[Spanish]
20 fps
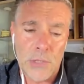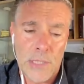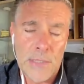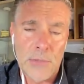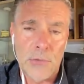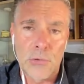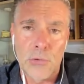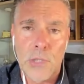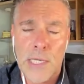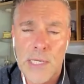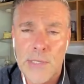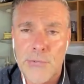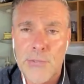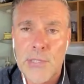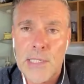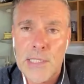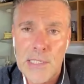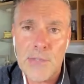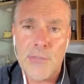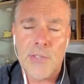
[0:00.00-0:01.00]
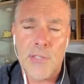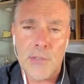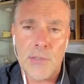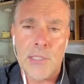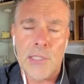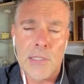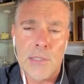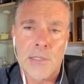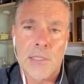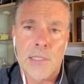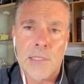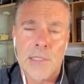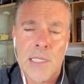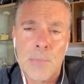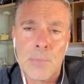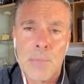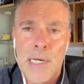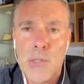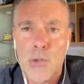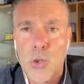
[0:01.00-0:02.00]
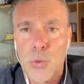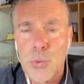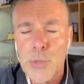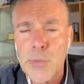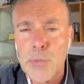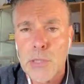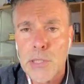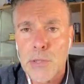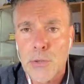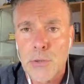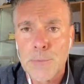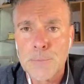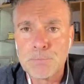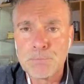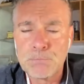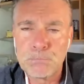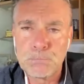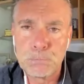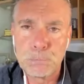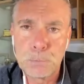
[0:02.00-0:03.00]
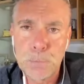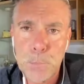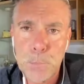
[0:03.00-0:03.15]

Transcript: Por lo tanto, es salirse del marco bíblico.